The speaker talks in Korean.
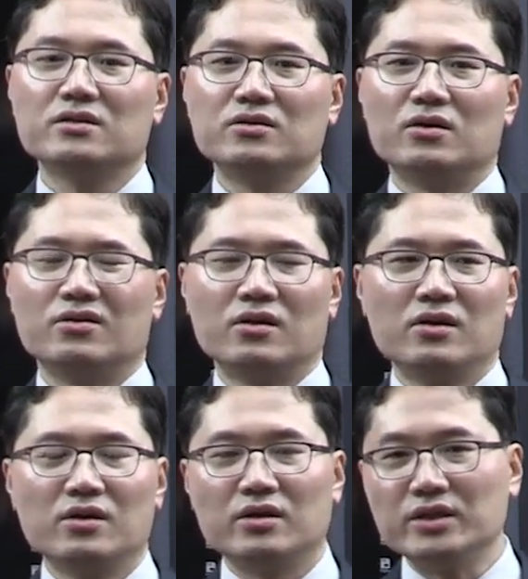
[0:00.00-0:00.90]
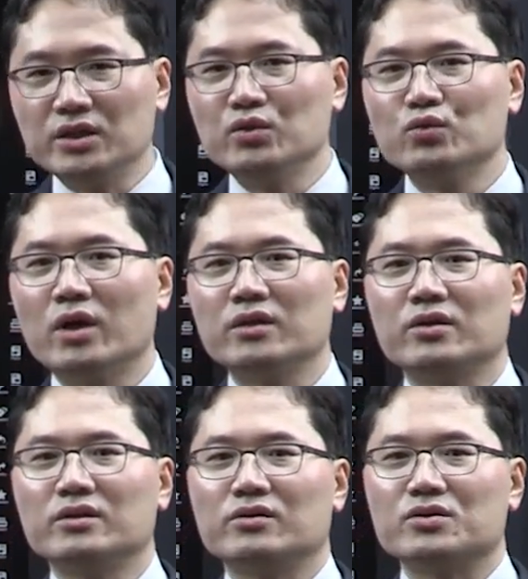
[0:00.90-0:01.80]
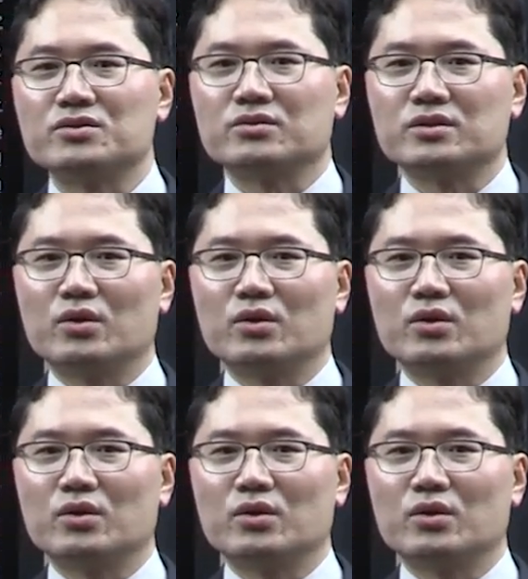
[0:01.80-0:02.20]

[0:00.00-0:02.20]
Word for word: 그런 이유가 되는 것이죠.